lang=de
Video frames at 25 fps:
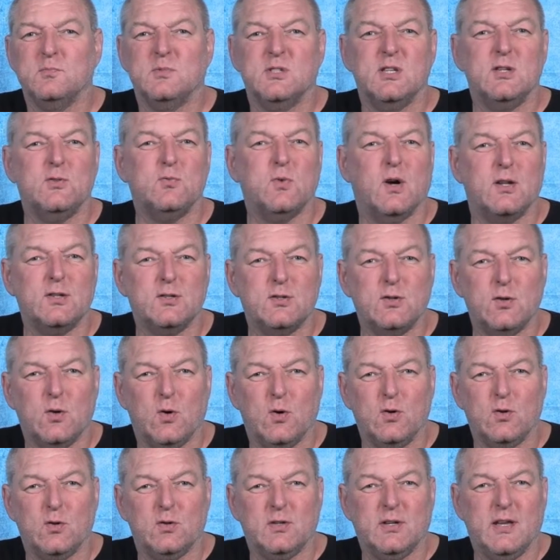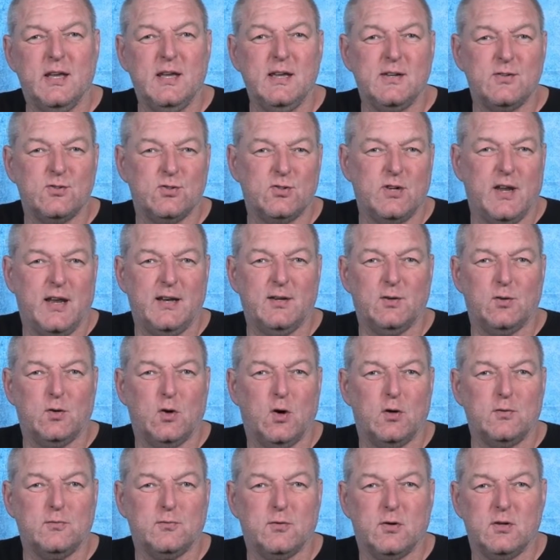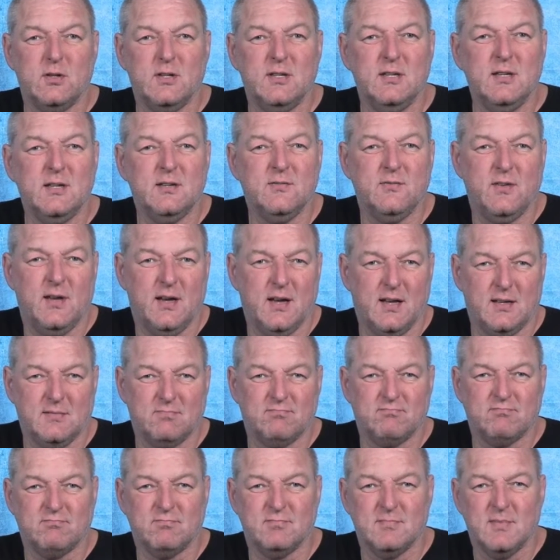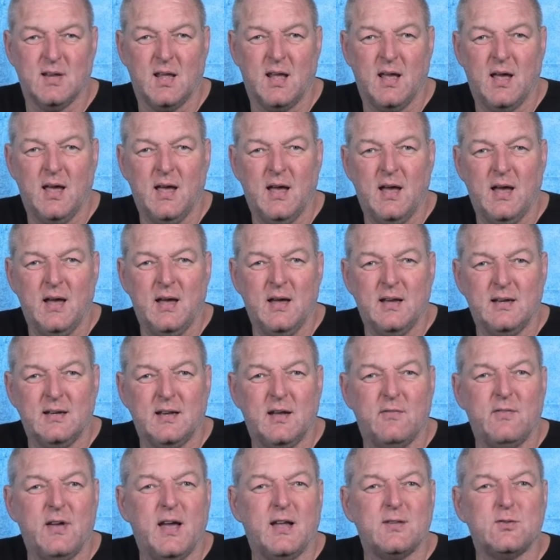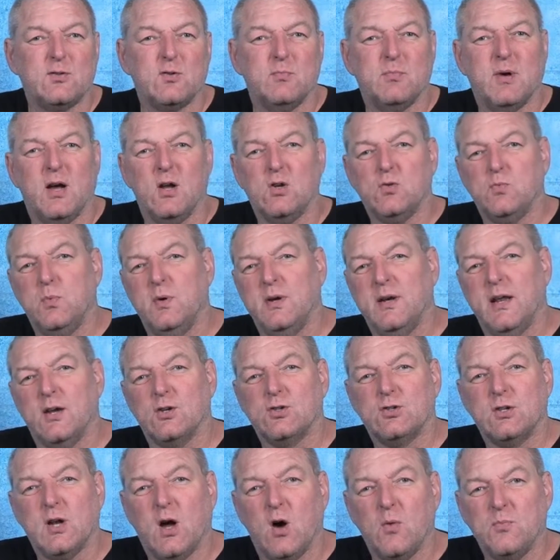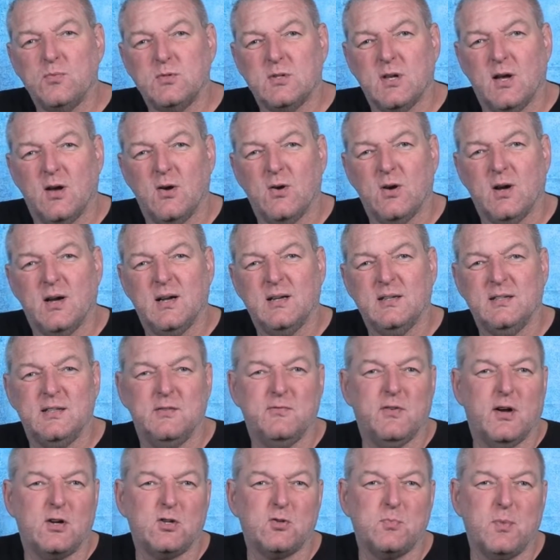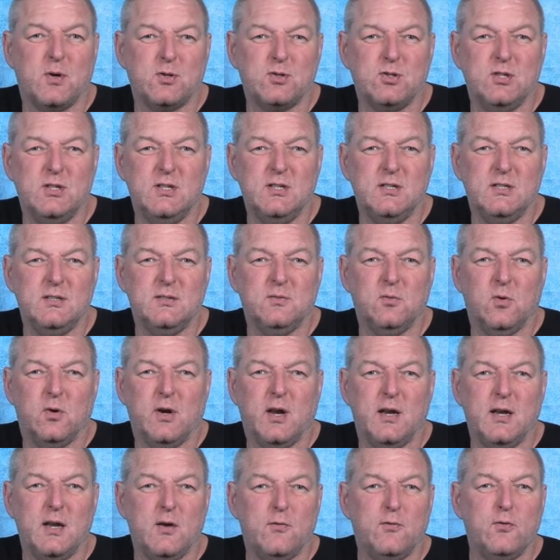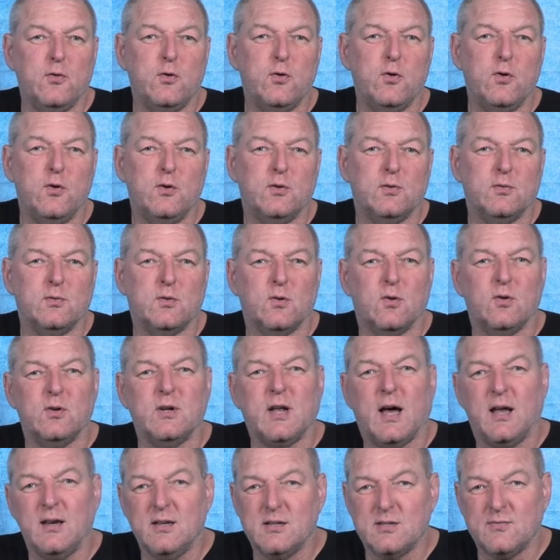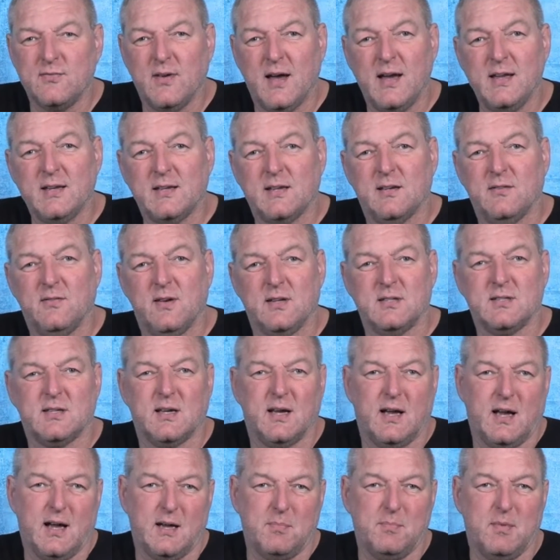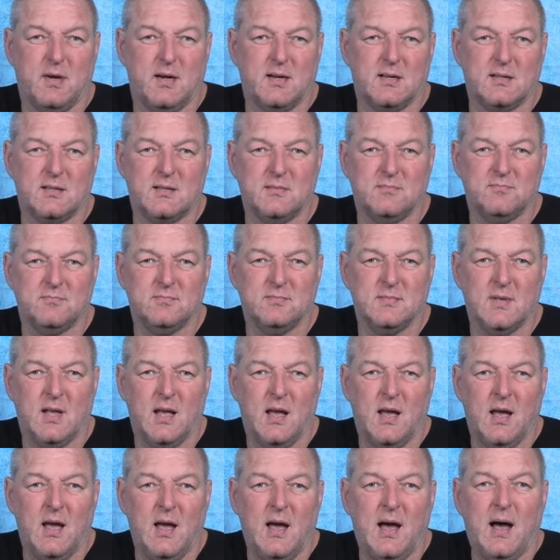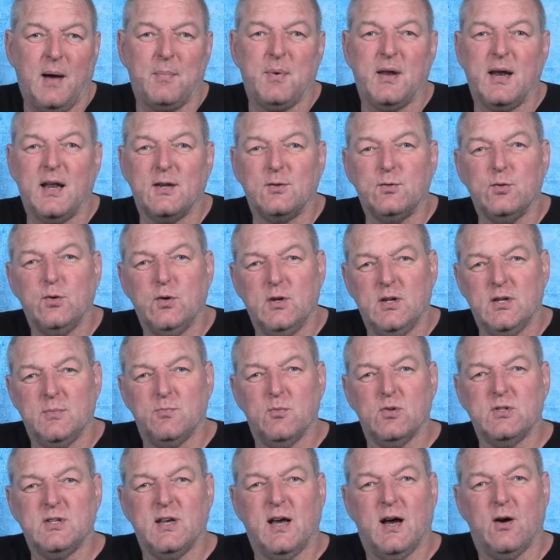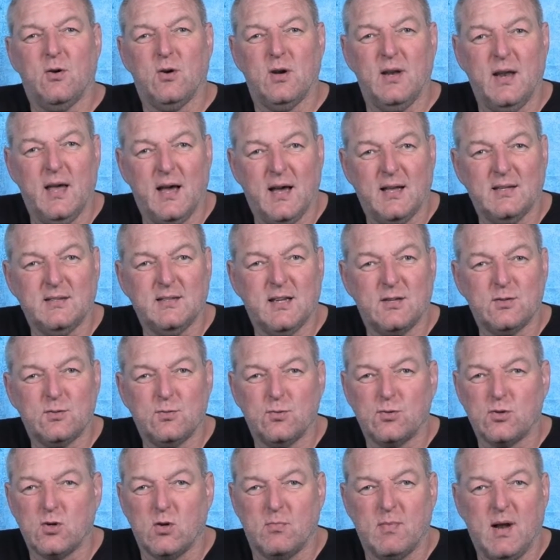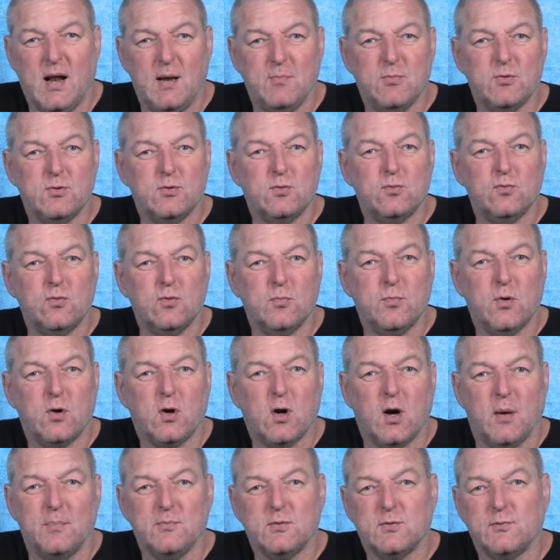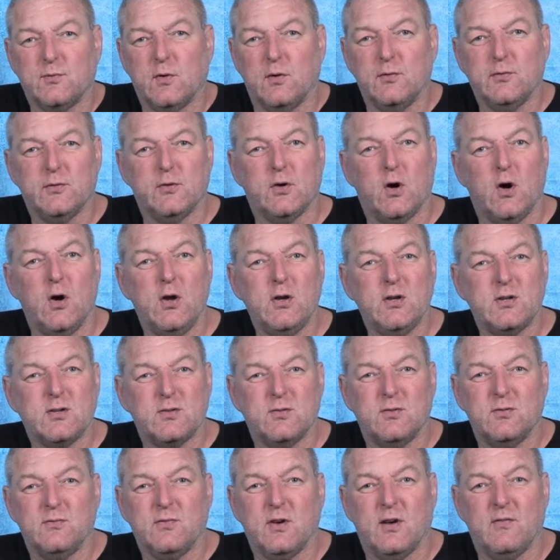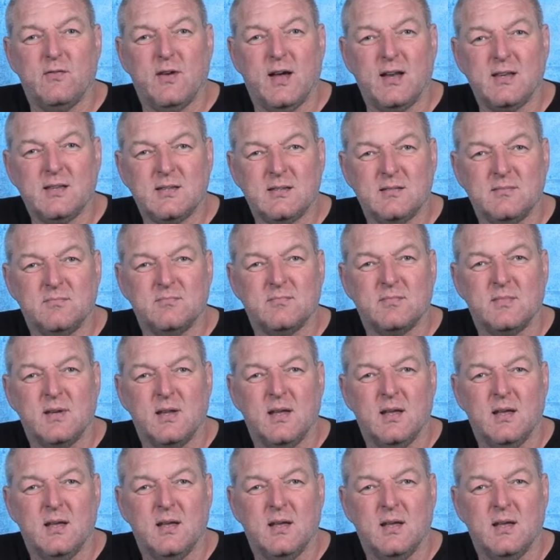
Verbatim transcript: Situationen und Gegenständen konfrontiert werden, da wären zum Beispiel der Staubsauger, die Waschmaschine oder der Föhn und alles weitere, was Krach macht. Aber natürlich muss er auch lernen, dass du schon mal Besuch bekommst von Freunden und Verwandten,